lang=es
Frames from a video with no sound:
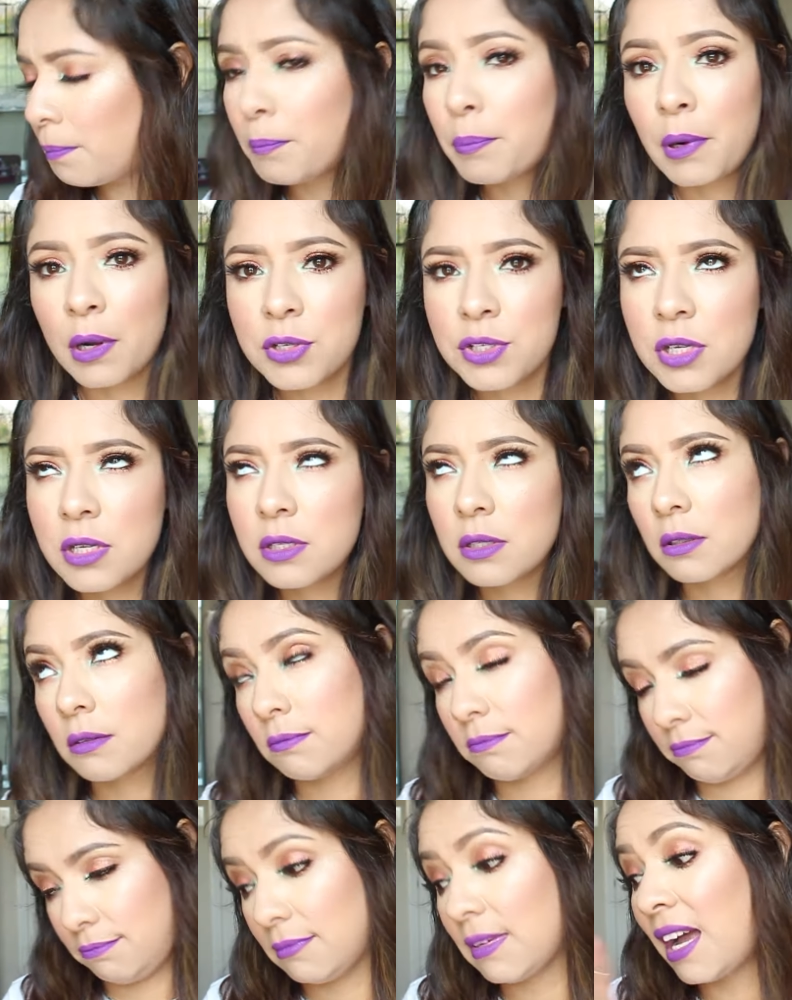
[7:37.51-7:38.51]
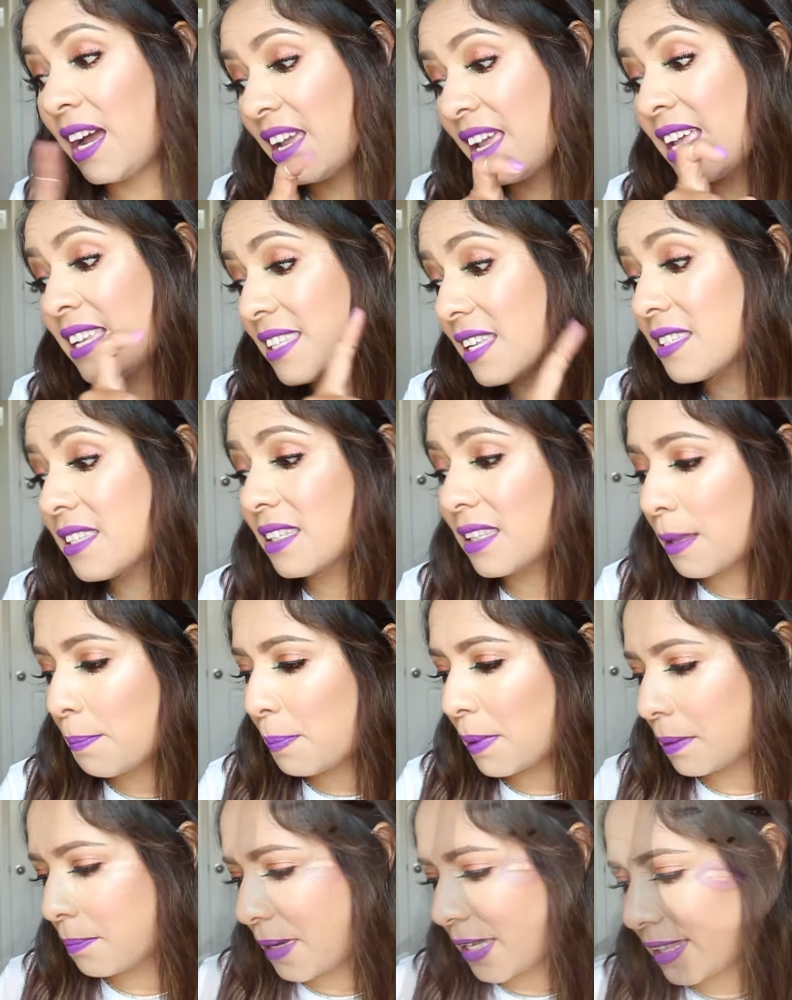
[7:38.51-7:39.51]
brushes, esa sí te
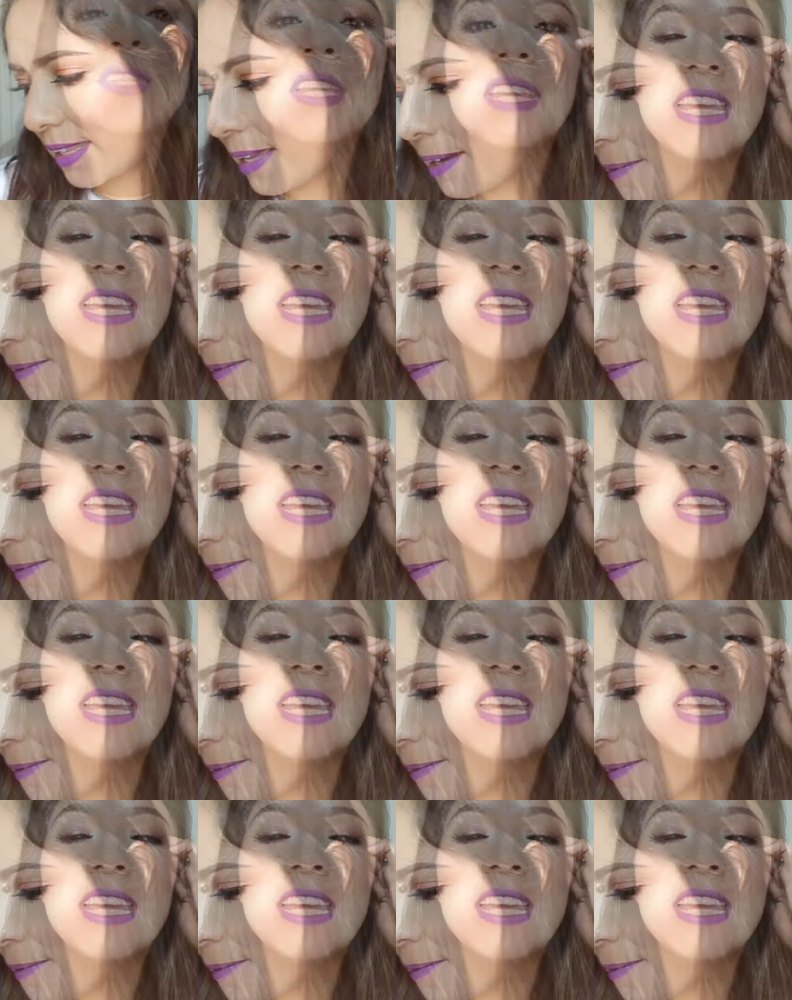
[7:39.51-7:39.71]
pigmenta.